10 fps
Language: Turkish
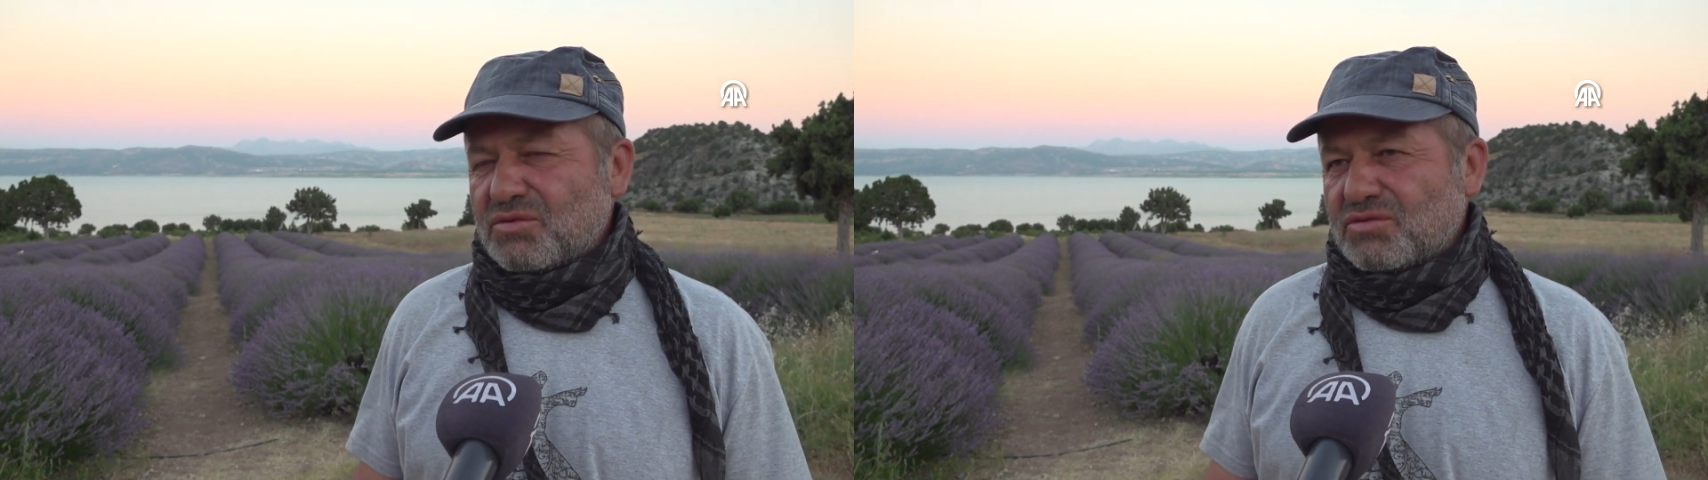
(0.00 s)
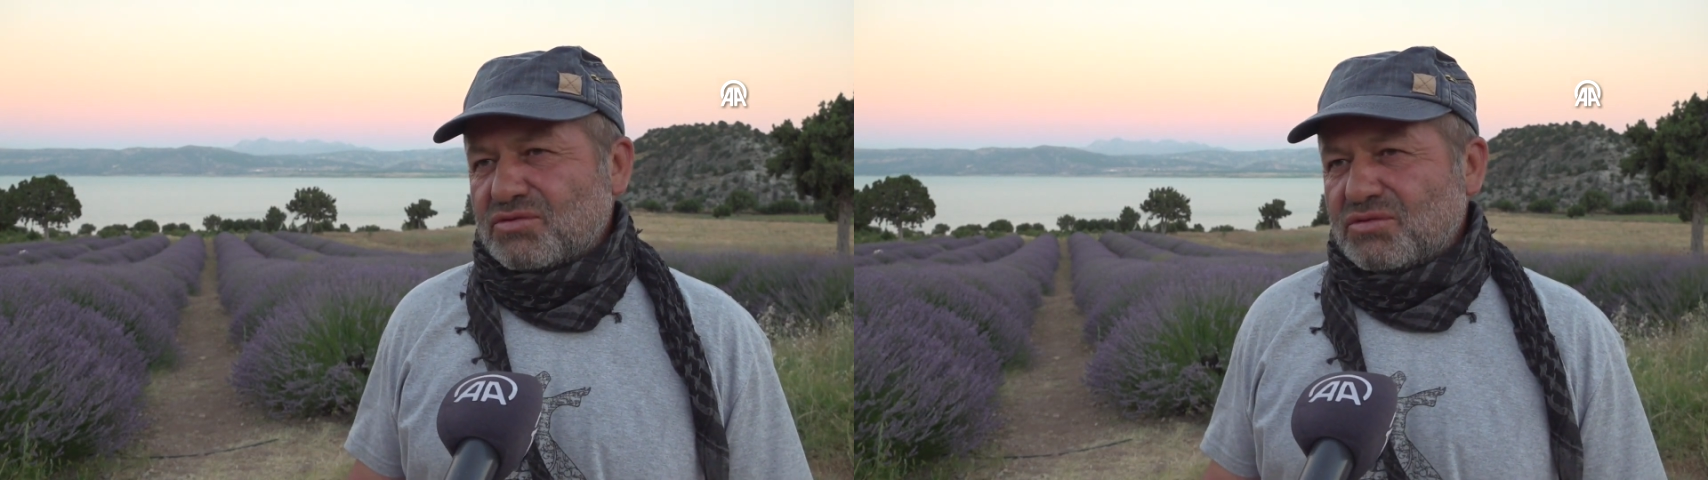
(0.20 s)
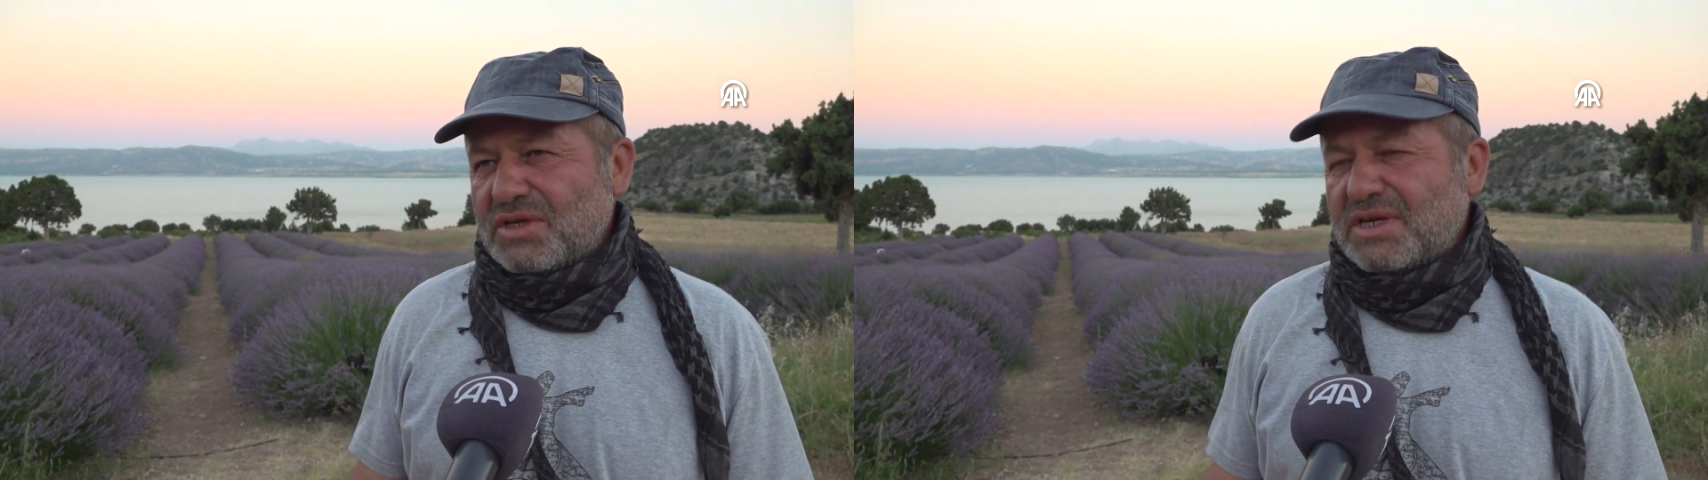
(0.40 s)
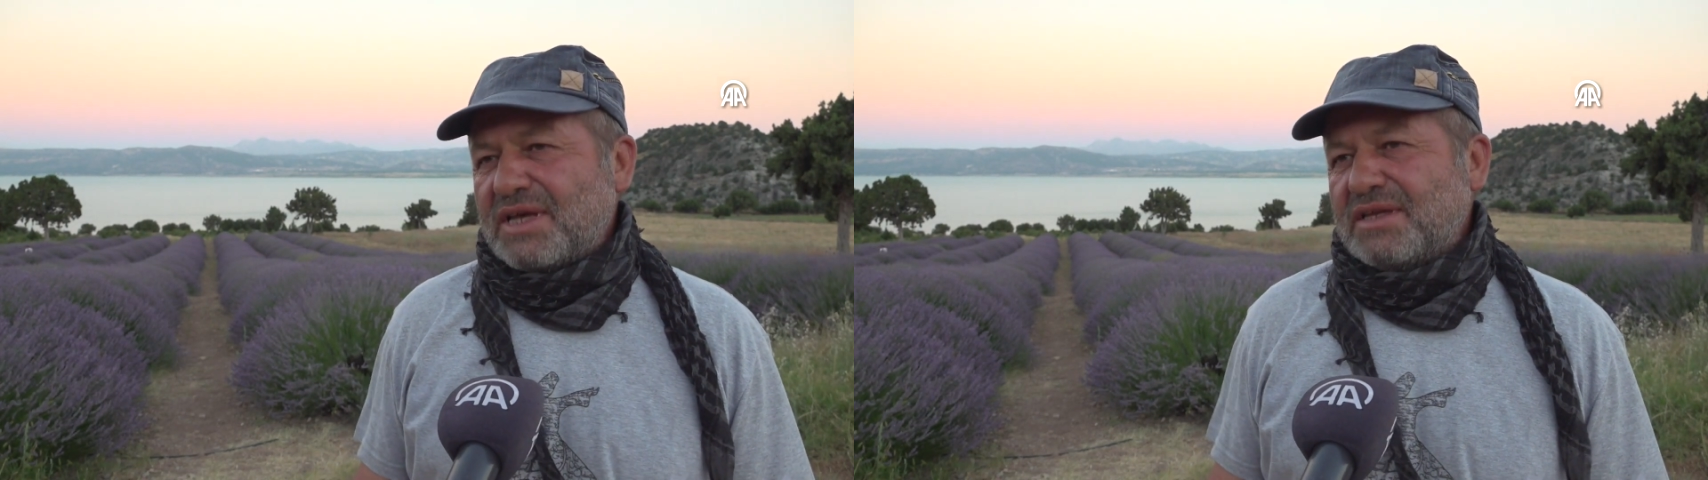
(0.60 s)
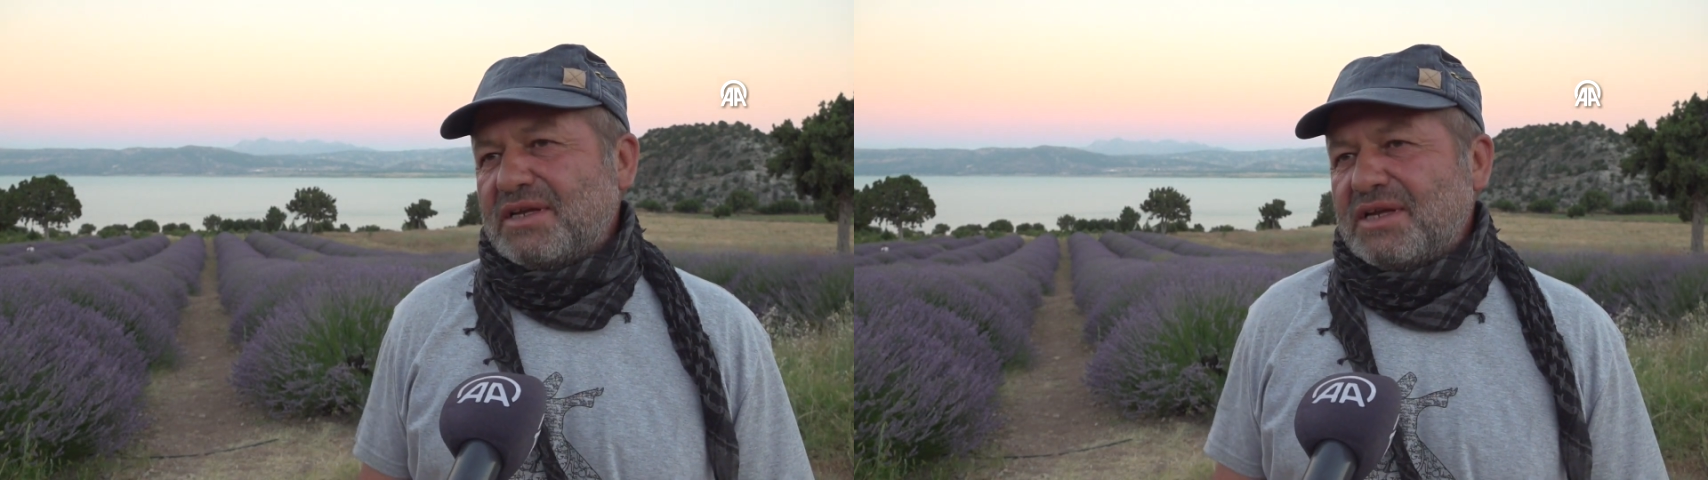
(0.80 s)
kokusuyla,
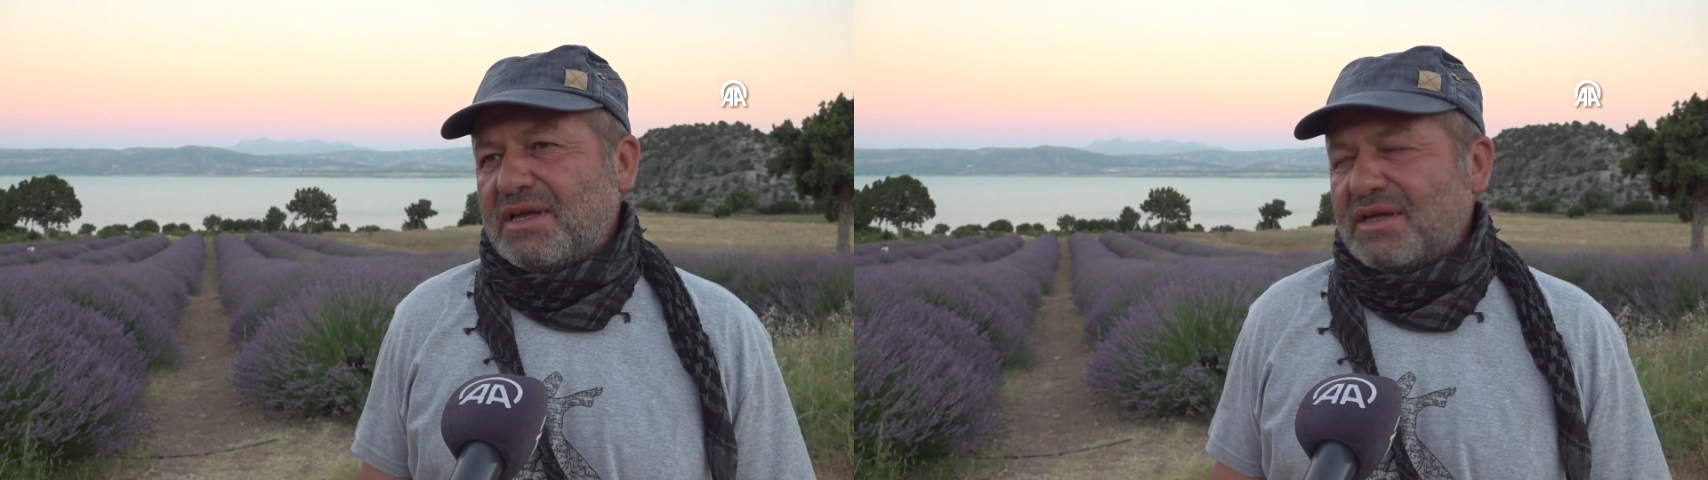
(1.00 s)
rengiyle